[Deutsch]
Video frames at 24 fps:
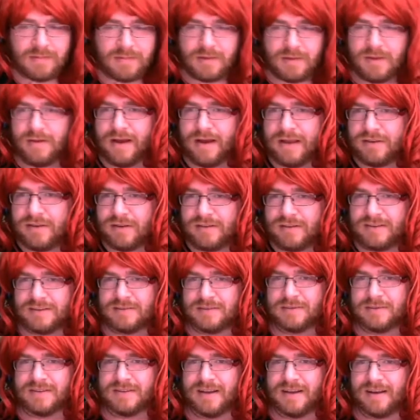Du weißt doch, was ich
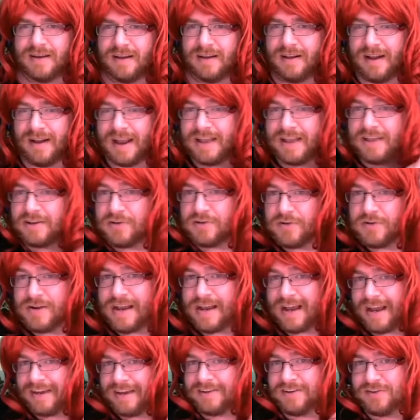mal sage. Linke
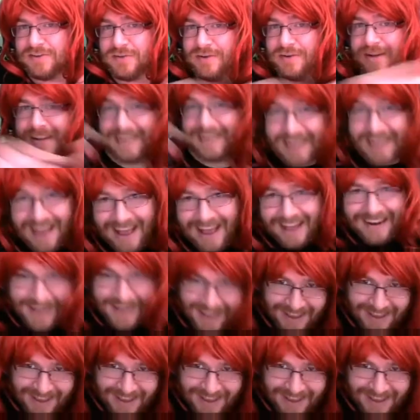Schulter, rechte Schulter. Da, da,